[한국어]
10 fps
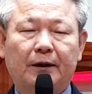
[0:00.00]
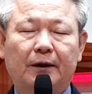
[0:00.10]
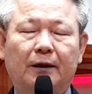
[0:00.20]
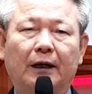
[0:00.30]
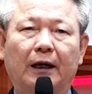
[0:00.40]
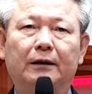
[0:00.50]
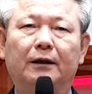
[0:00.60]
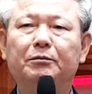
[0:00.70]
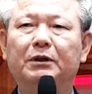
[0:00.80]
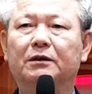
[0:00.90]

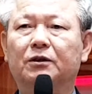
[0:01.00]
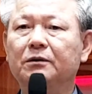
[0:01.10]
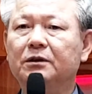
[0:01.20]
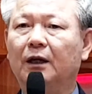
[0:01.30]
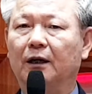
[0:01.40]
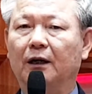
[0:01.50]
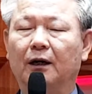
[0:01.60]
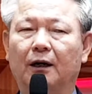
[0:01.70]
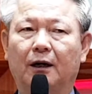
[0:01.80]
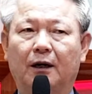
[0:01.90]
하나님의
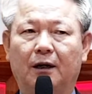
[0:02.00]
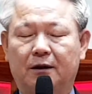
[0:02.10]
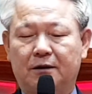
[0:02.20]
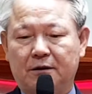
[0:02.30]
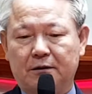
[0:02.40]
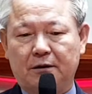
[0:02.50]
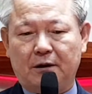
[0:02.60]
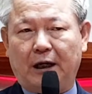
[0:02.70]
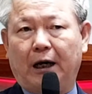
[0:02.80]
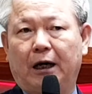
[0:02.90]
천사가
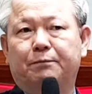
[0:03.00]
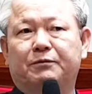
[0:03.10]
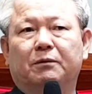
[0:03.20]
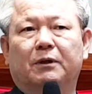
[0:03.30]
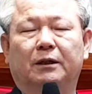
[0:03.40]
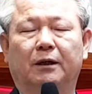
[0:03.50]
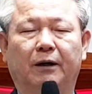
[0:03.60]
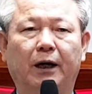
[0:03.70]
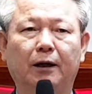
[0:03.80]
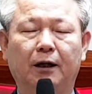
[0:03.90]
그들 앞서간다는
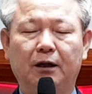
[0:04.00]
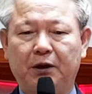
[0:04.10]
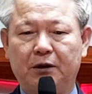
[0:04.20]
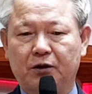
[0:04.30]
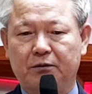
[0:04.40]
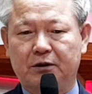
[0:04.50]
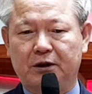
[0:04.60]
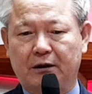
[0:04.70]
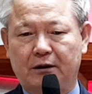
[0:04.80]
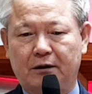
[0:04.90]
하나님이
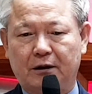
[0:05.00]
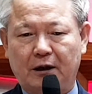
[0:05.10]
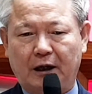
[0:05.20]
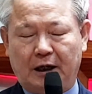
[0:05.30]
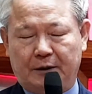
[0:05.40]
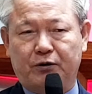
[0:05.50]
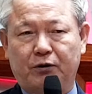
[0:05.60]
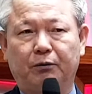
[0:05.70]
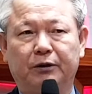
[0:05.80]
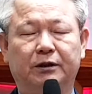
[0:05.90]
천사를 앞서
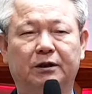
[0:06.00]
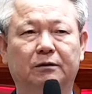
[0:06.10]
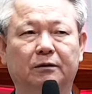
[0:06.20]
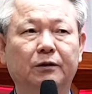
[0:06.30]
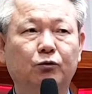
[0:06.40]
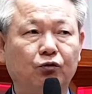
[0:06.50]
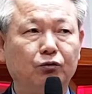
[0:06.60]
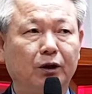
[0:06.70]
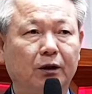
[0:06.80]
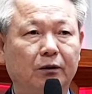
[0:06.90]
보내시는데
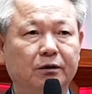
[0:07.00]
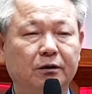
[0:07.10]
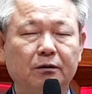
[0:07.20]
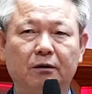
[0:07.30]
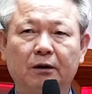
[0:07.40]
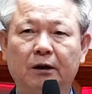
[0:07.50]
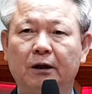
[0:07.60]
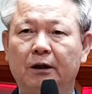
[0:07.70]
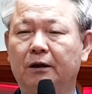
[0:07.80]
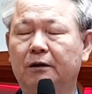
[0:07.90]
중요한 것은
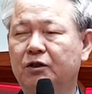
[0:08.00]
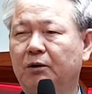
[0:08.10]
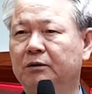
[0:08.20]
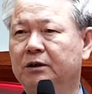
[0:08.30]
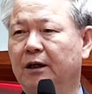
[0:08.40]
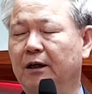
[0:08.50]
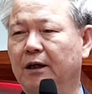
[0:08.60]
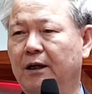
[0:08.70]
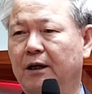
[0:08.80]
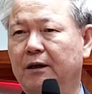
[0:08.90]
이
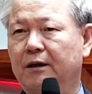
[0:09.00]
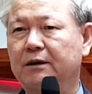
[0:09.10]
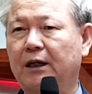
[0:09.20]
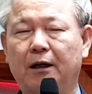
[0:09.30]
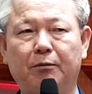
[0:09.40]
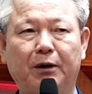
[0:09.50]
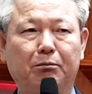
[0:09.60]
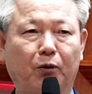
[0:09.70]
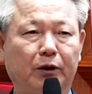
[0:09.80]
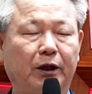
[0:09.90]
천사가 사람의
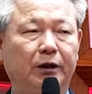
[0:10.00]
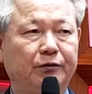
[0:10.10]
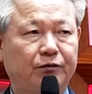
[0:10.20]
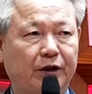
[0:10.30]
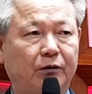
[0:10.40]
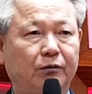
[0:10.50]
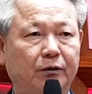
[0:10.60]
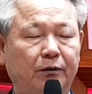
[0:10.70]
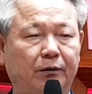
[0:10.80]
모양일 수도 있고요.